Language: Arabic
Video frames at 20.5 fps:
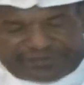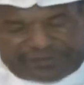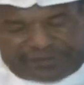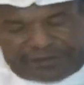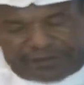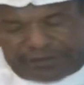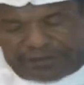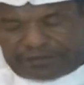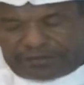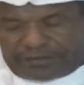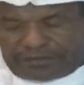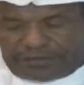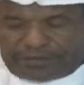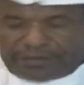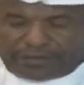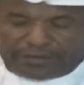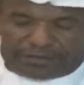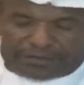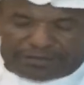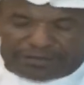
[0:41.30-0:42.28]
صارت
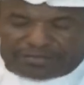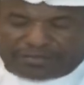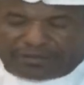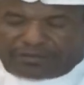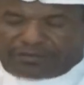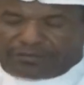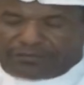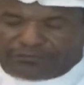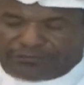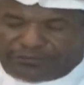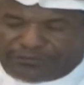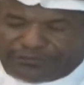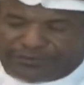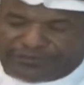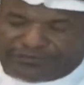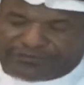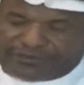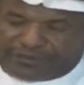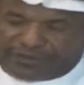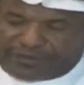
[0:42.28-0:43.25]
هي تضخم
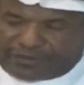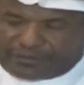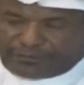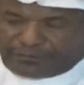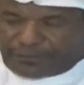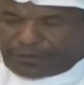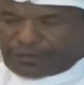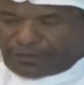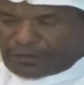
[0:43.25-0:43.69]
عندي في القلب